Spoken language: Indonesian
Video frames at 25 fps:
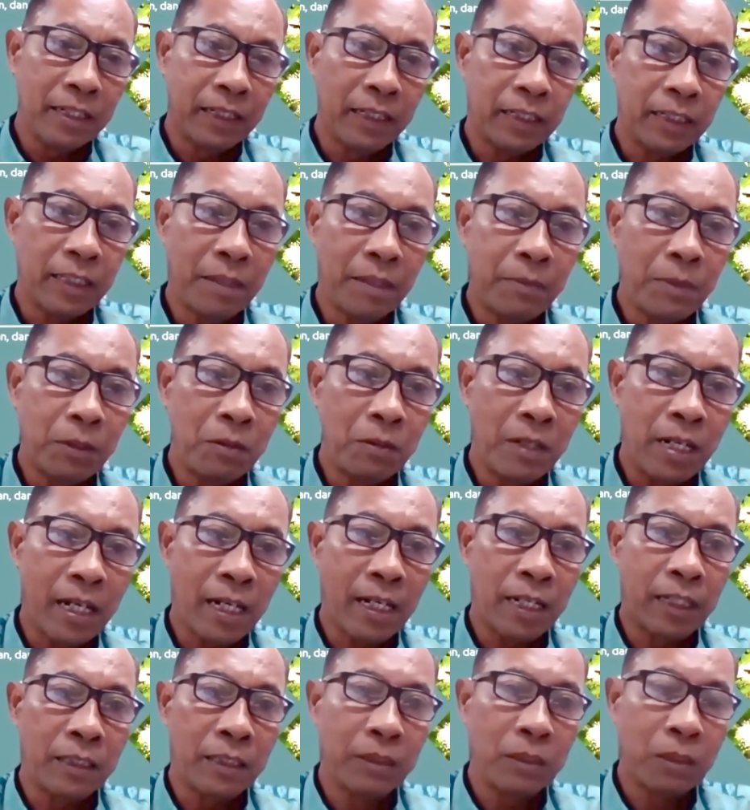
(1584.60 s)
Kita
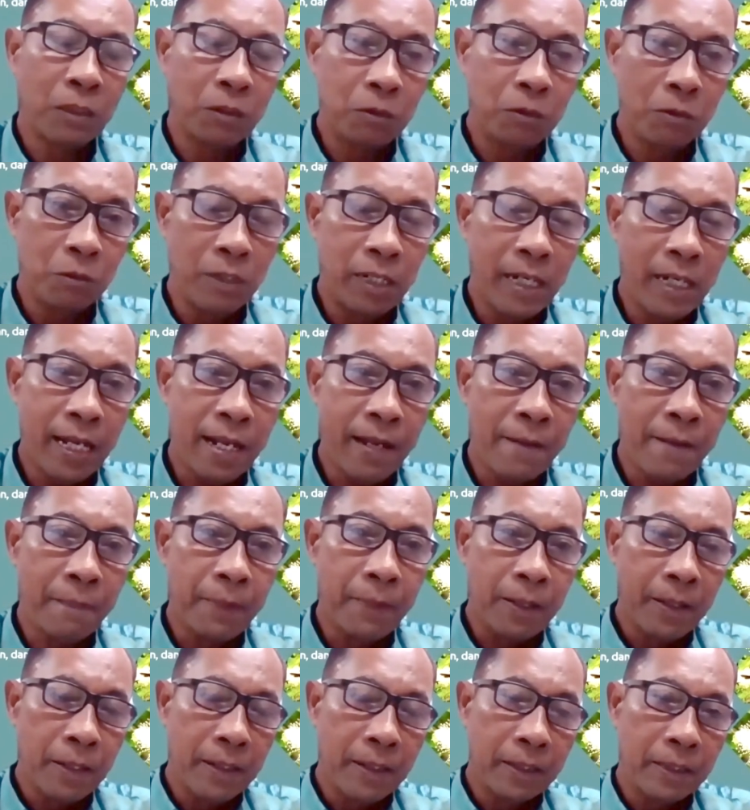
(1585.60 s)
menggunakan drone juga
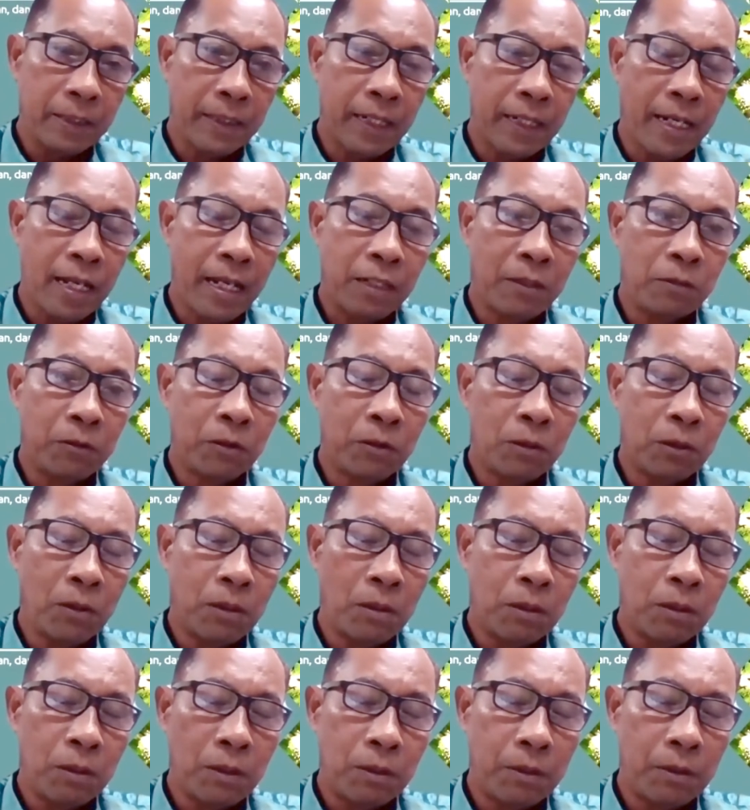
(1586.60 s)
selain
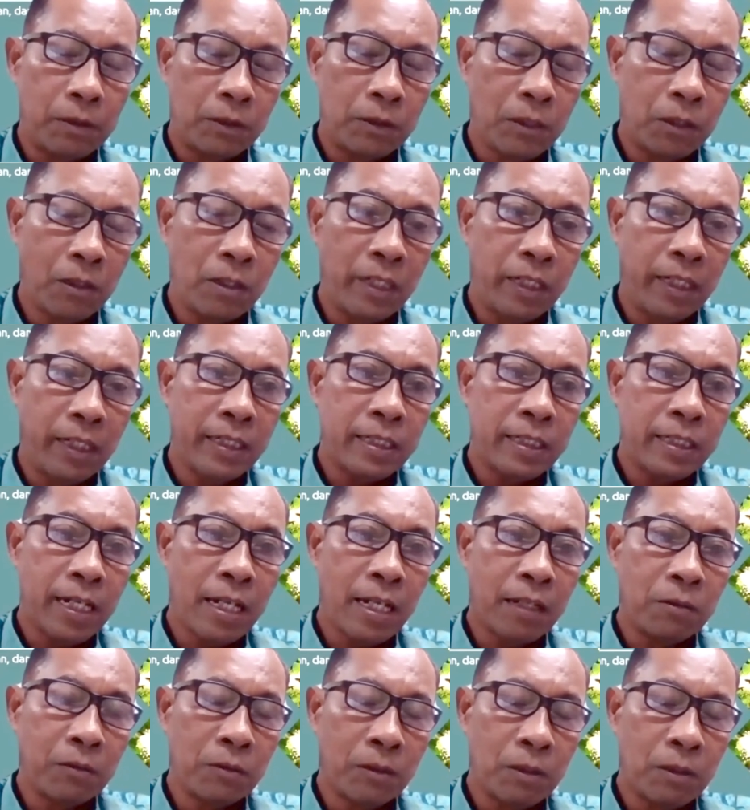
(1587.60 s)
untuk drone ini
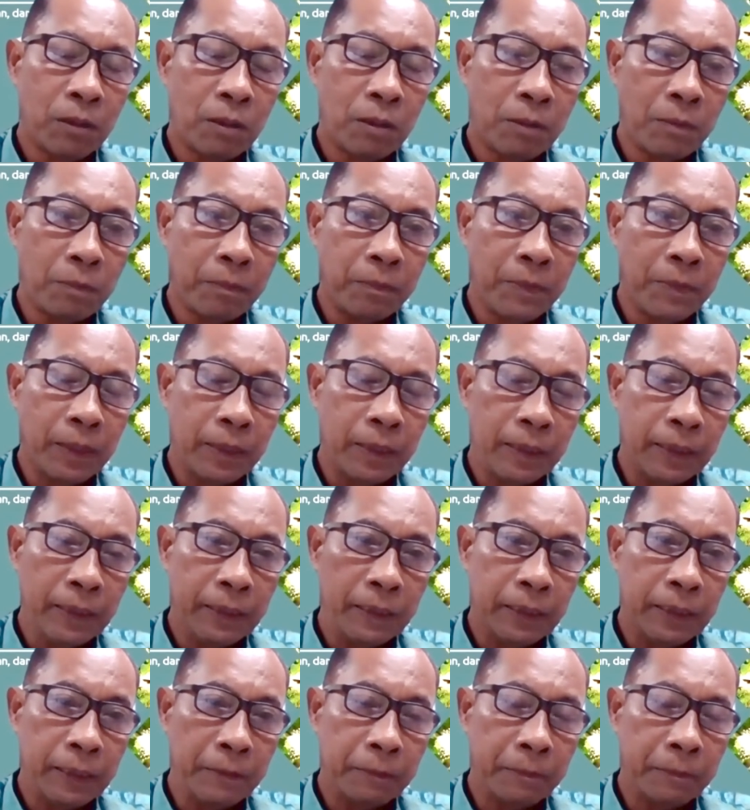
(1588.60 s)
selain untuk
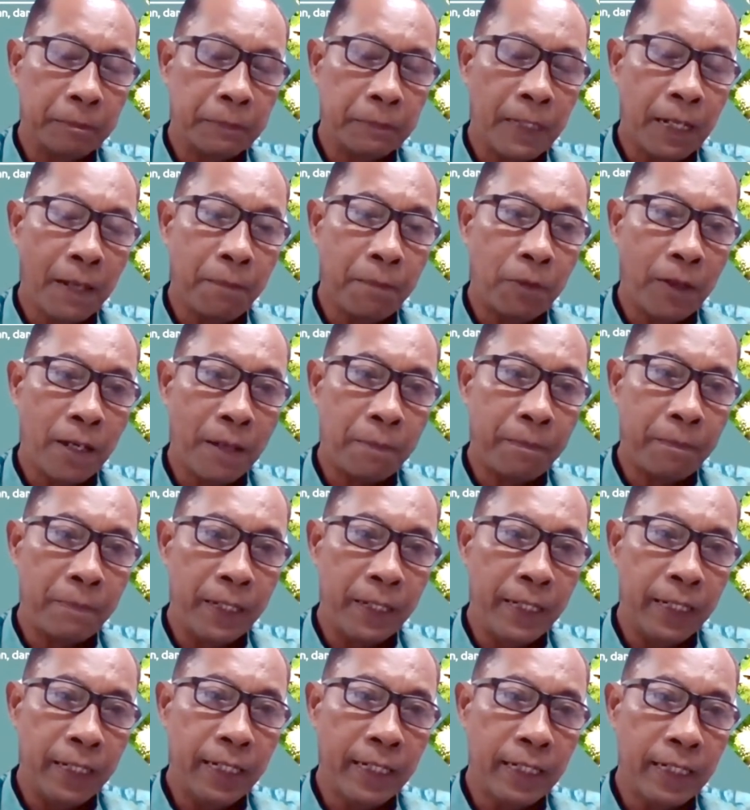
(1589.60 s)
uh, penaburan
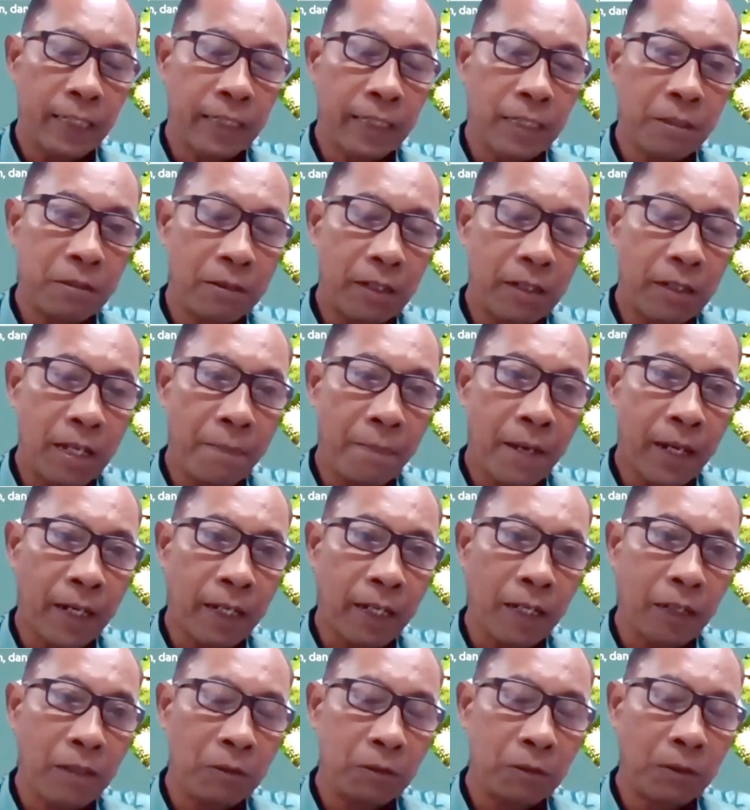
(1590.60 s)
benih kita juga
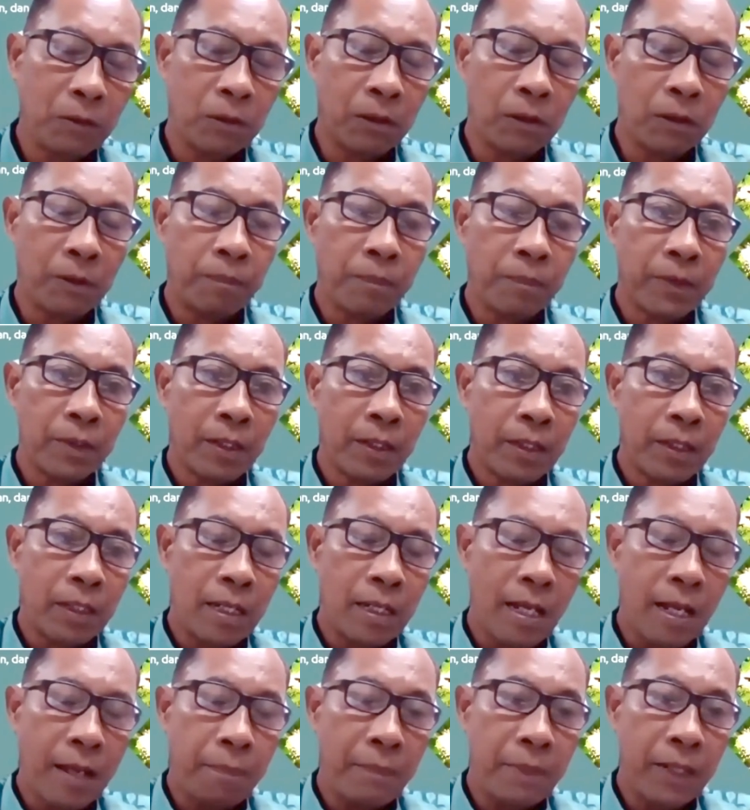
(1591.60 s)
pakai untuk
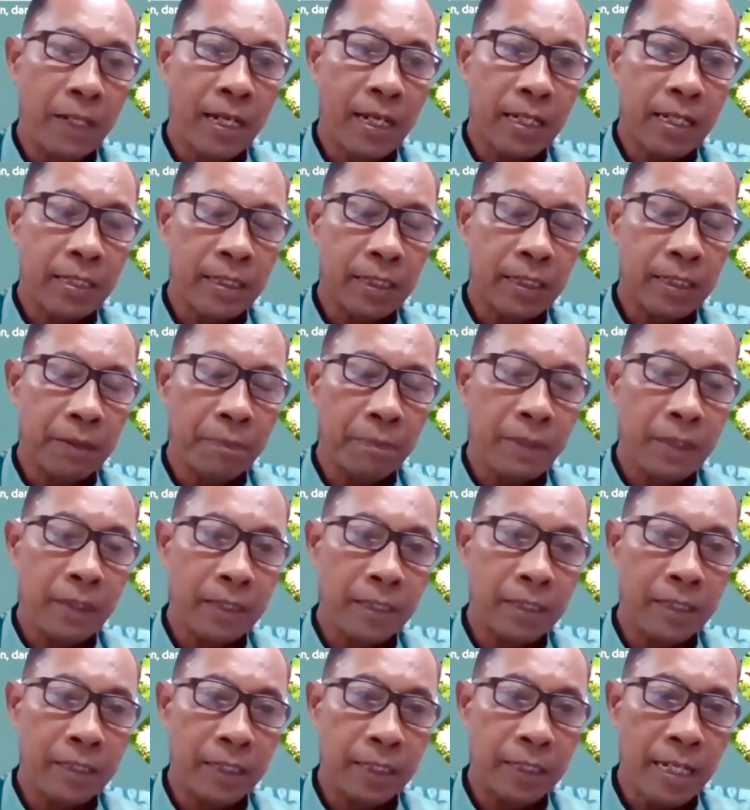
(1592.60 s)
aplikasi
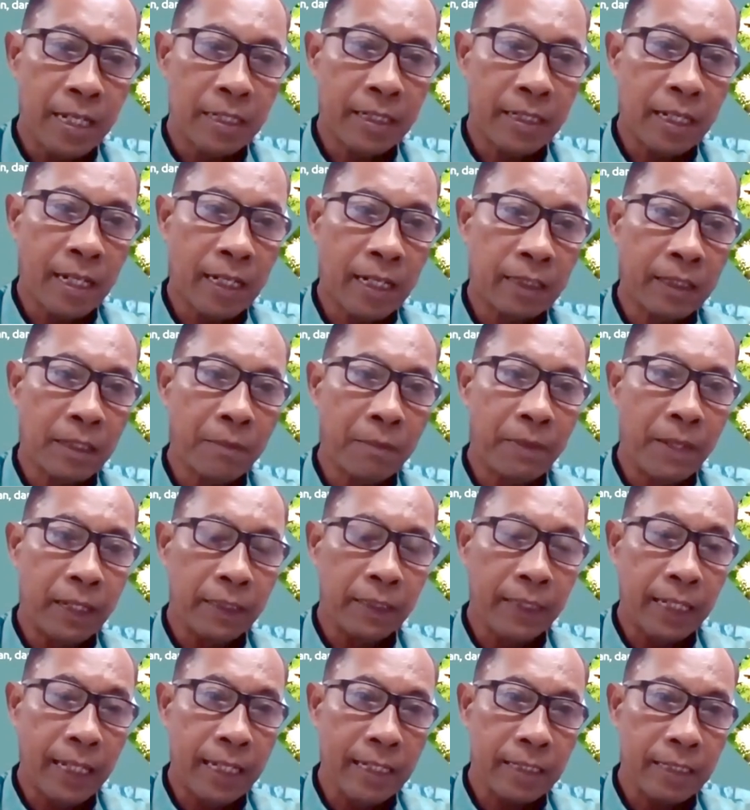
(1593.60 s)
pestisida secara
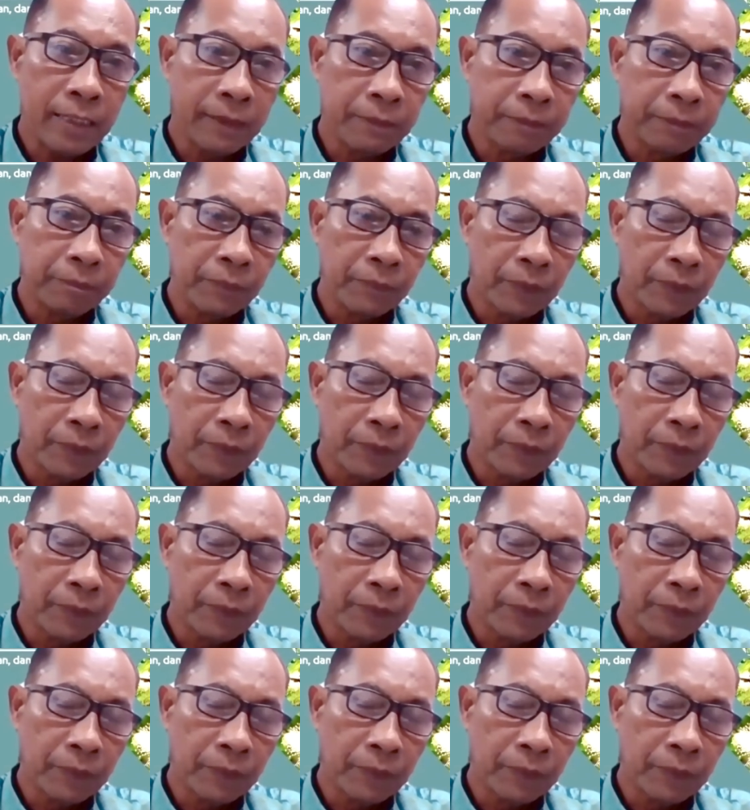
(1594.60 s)
terbatas